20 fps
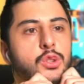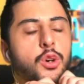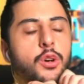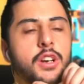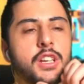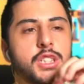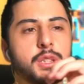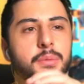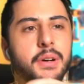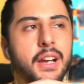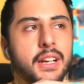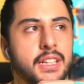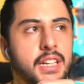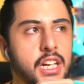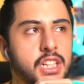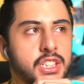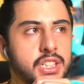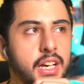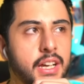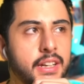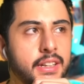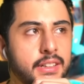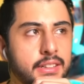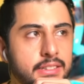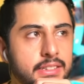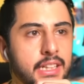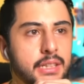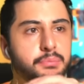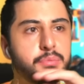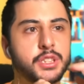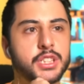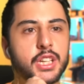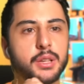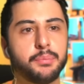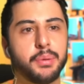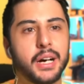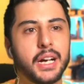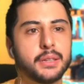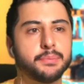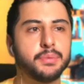Sonracım arkadaşlar 77
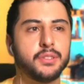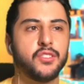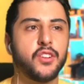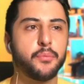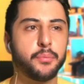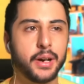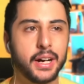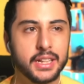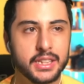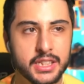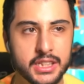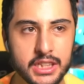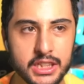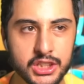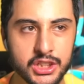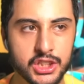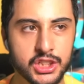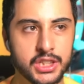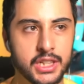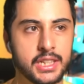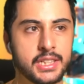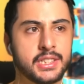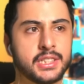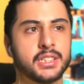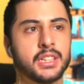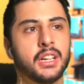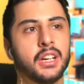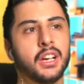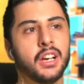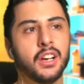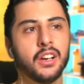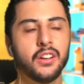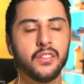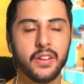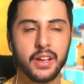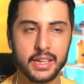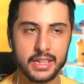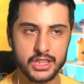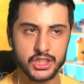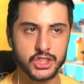Part 1 ve Part 2 izleyeceğiz.
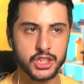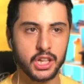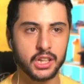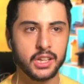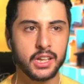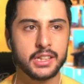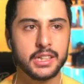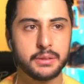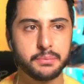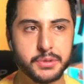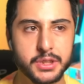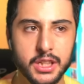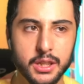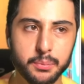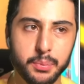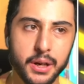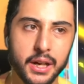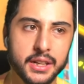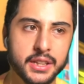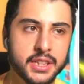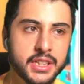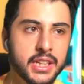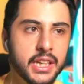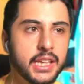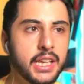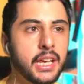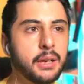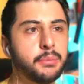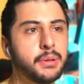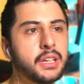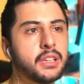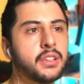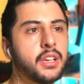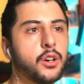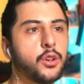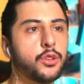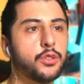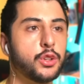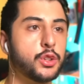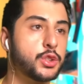Ve inşallah 77 Part 2'ye de bir
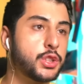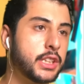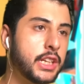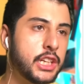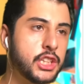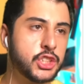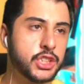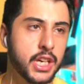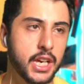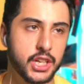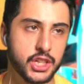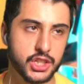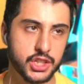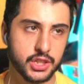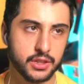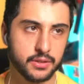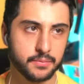teori videosu gelecek.